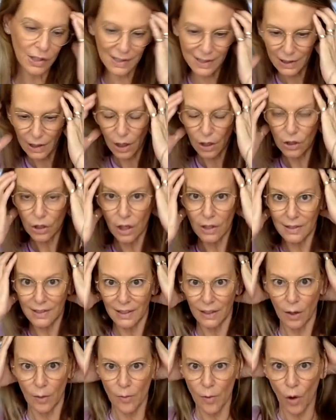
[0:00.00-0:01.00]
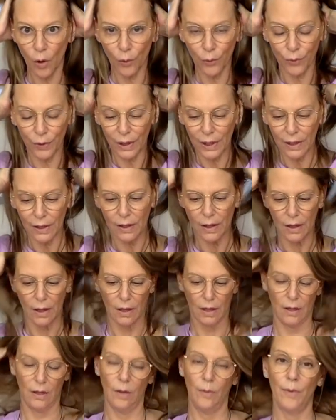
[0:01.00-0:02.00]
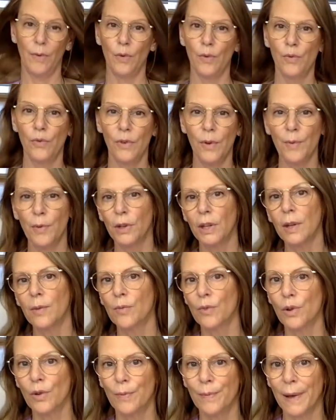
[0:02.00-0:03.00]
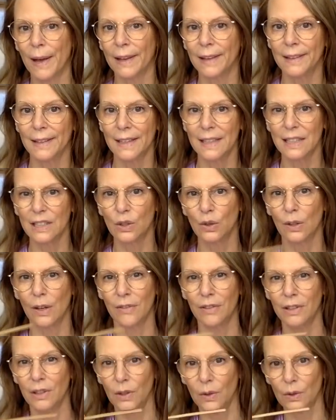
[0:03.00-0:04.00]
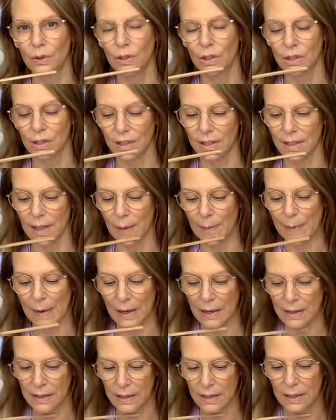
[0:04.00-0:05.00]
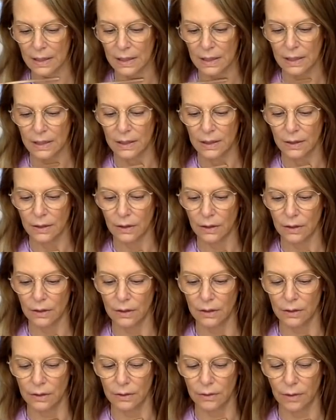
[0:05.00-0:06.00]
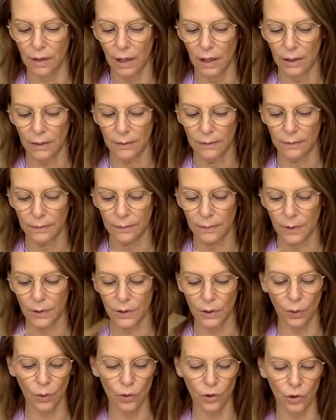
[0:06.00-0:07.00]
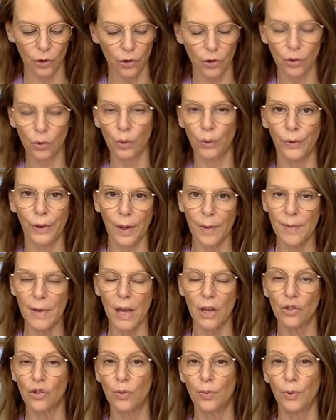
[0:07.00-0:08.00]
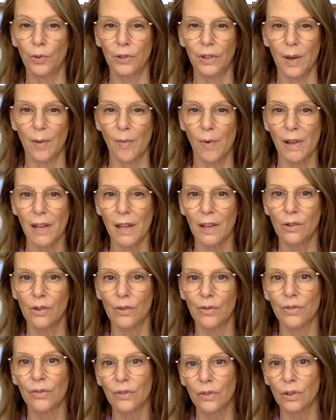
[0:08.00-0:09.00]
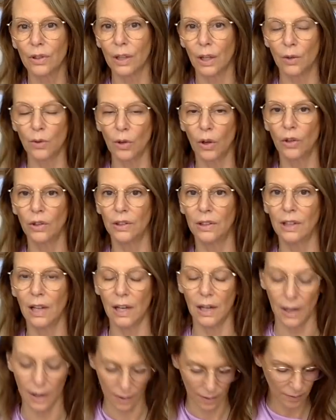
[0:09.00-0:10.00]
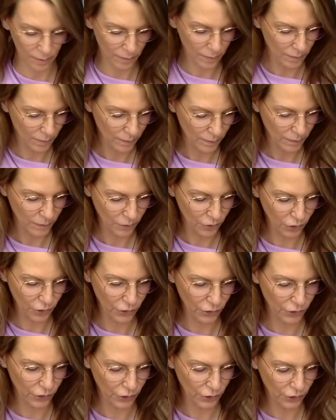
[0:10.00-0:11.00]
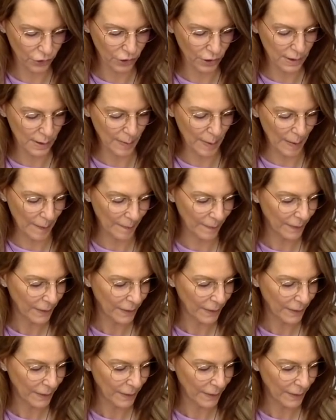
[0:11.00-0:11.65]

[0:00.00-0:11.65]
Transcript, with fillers: Si quelqu'un sait comment on fait, vous pouvez peut-être me le marquer sous la vidéo, ce serait sympa. Euh, voilà. Bah, sinon, je, je, trouverais bien, je suppose qu'il y a moyen de, traduire en italien. Je, je, ne sais pas.